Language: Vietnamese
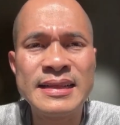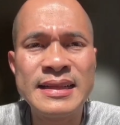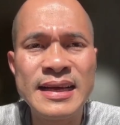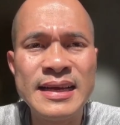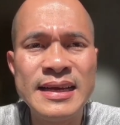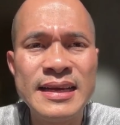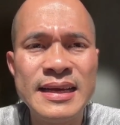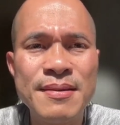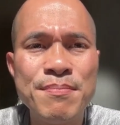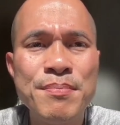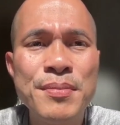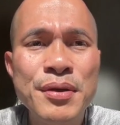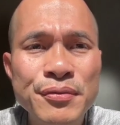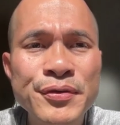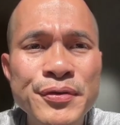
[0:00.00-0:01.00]
Thì cái
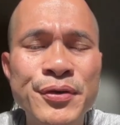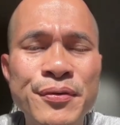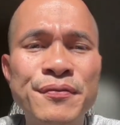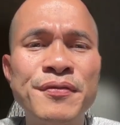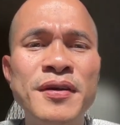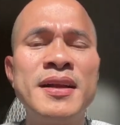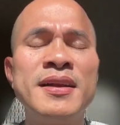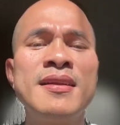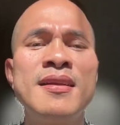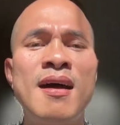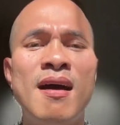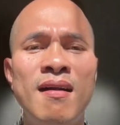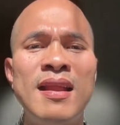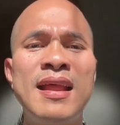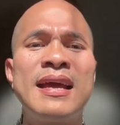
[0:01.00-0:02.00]
mutual fund
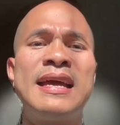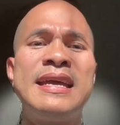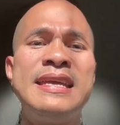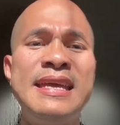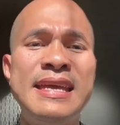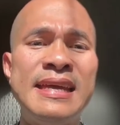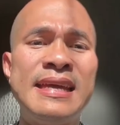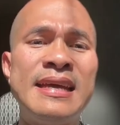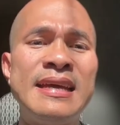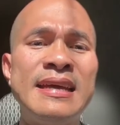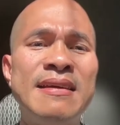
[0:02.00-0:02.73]
nó là cái gì?